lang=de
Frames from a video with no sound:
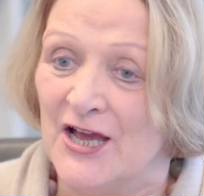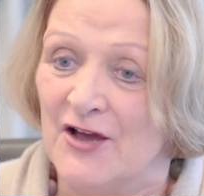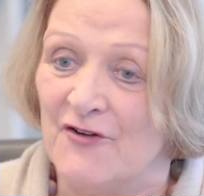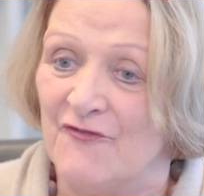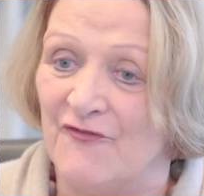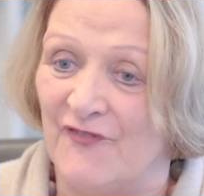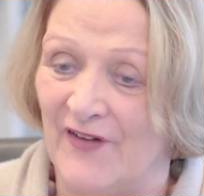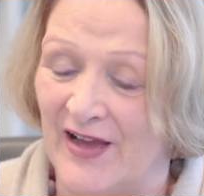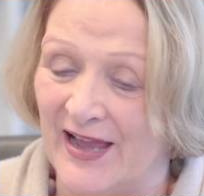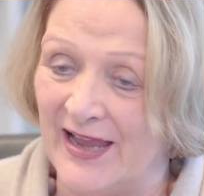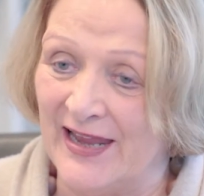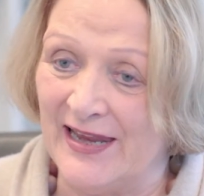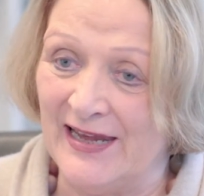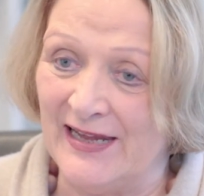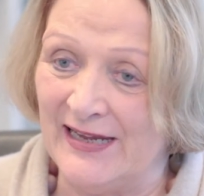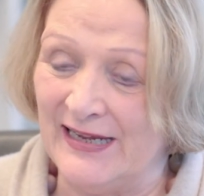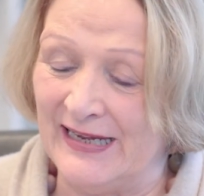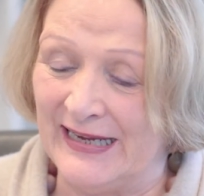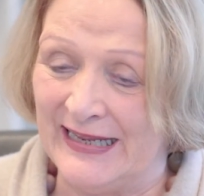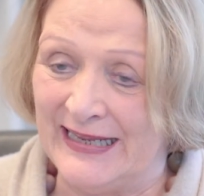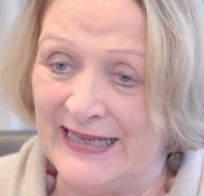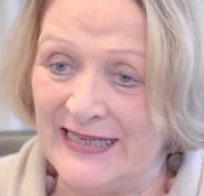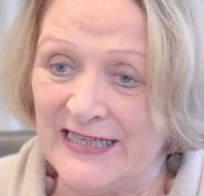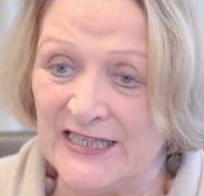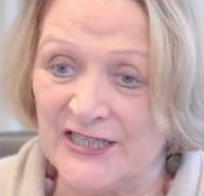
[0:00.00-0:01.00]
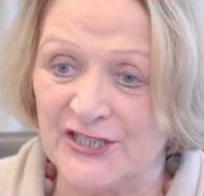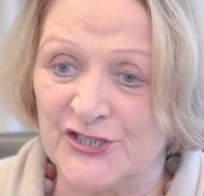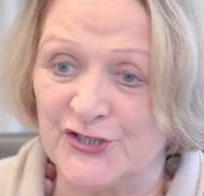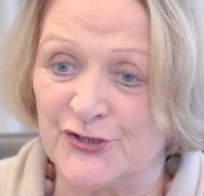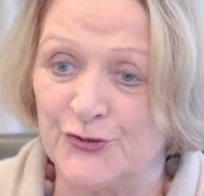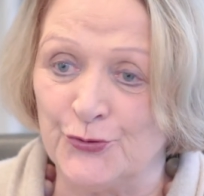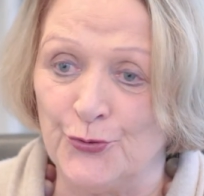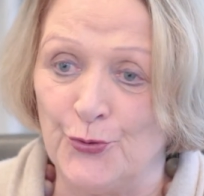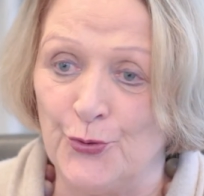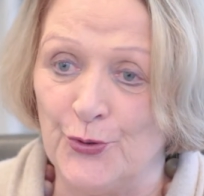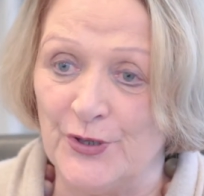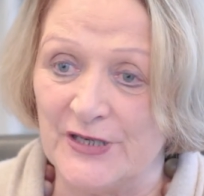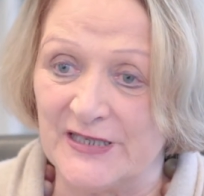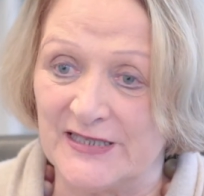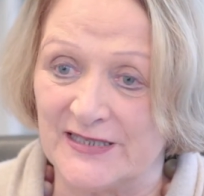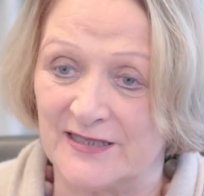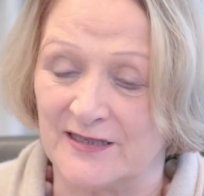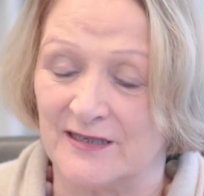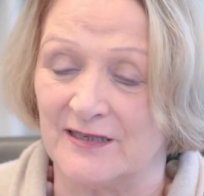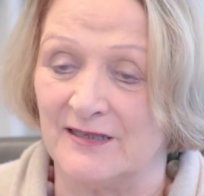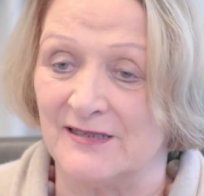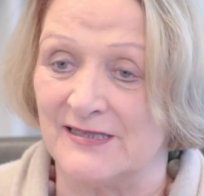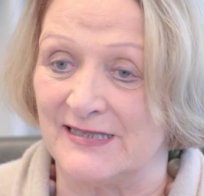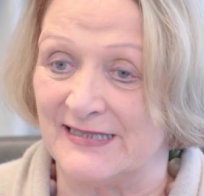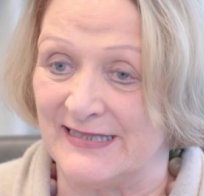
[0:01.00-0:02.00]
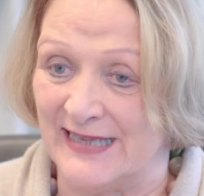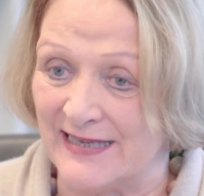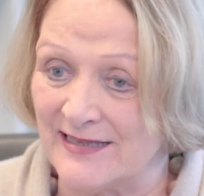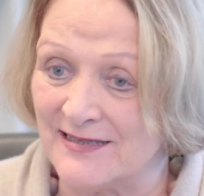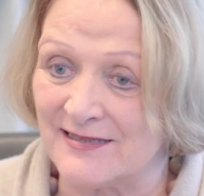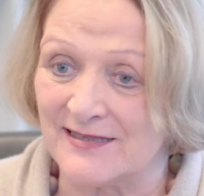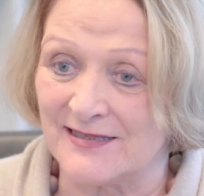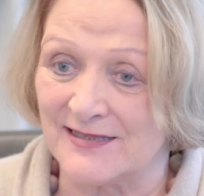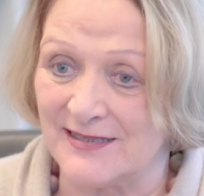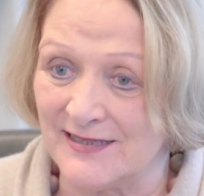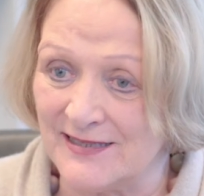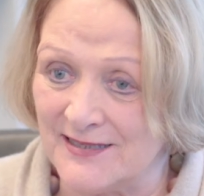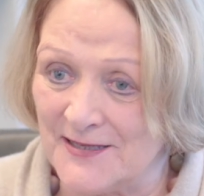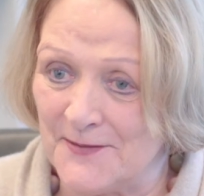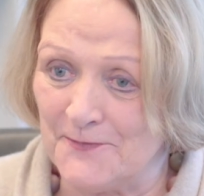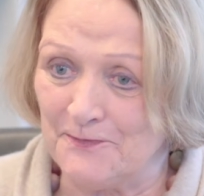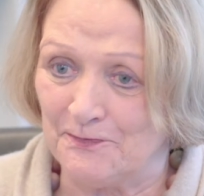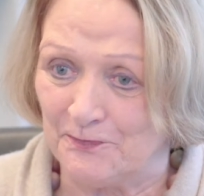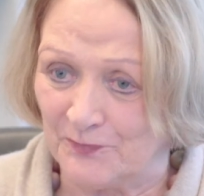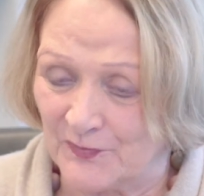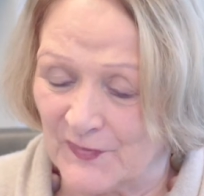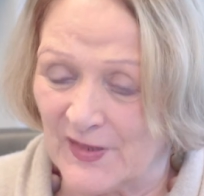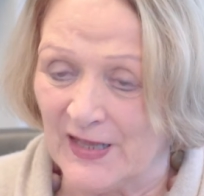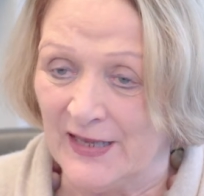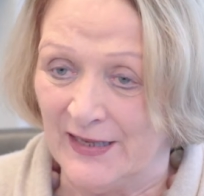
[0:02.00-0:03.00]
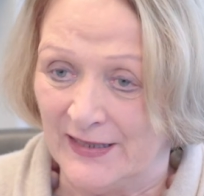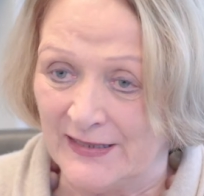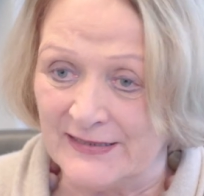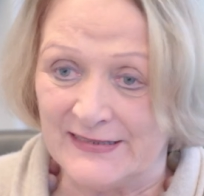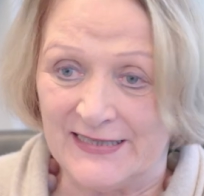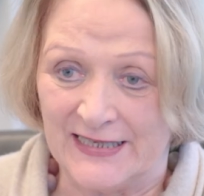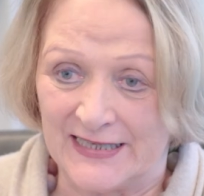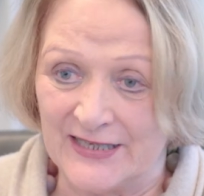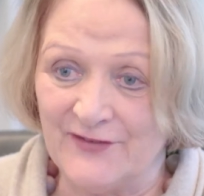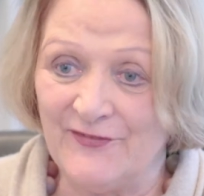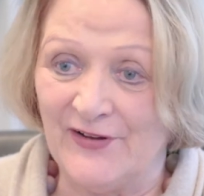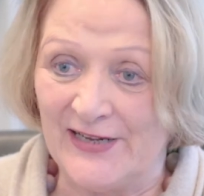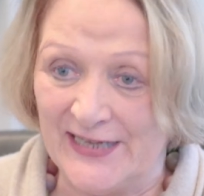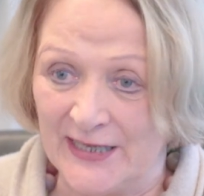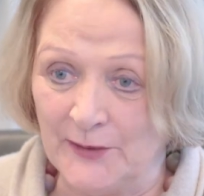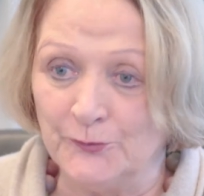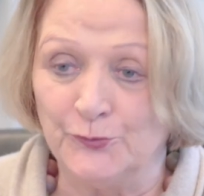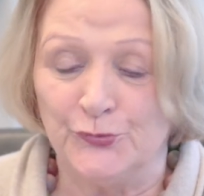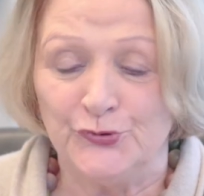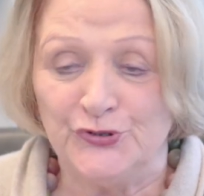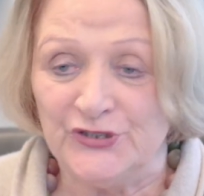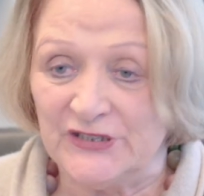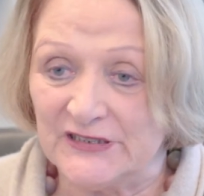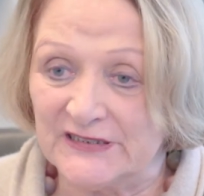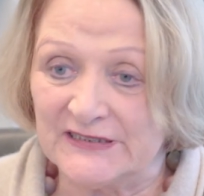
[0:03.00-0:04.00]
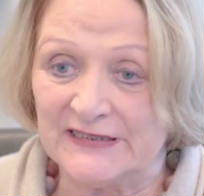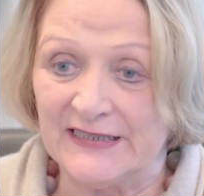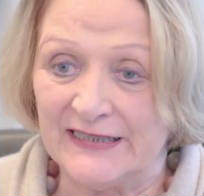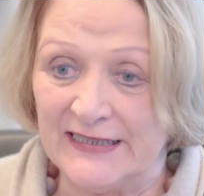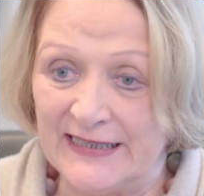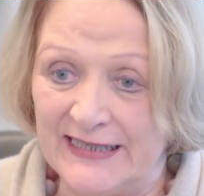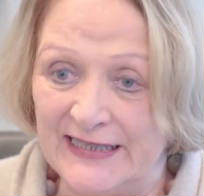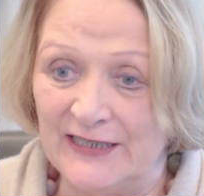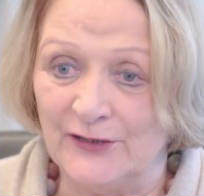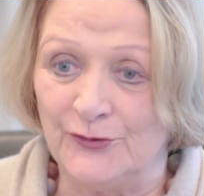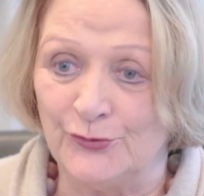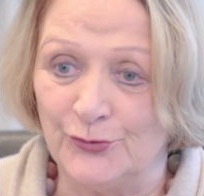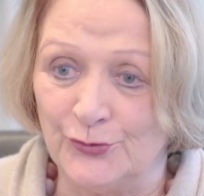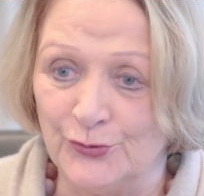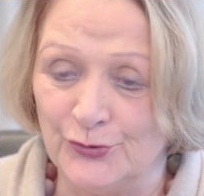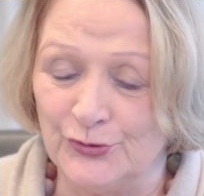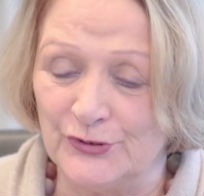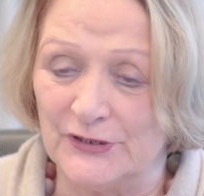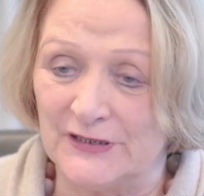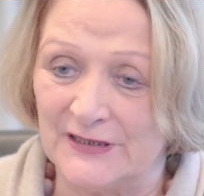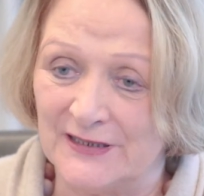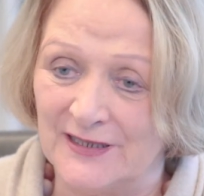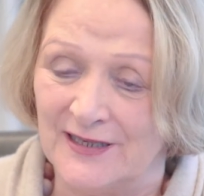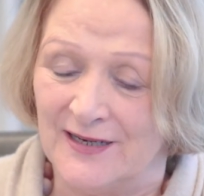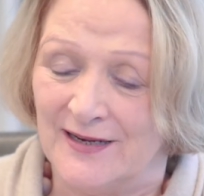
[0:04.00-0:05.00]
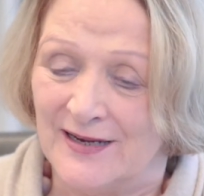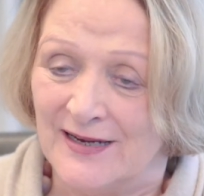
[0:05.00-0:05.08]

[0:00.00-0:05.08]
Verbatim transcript: weil ich durch Gesetze der jeweiligen Bundesregierung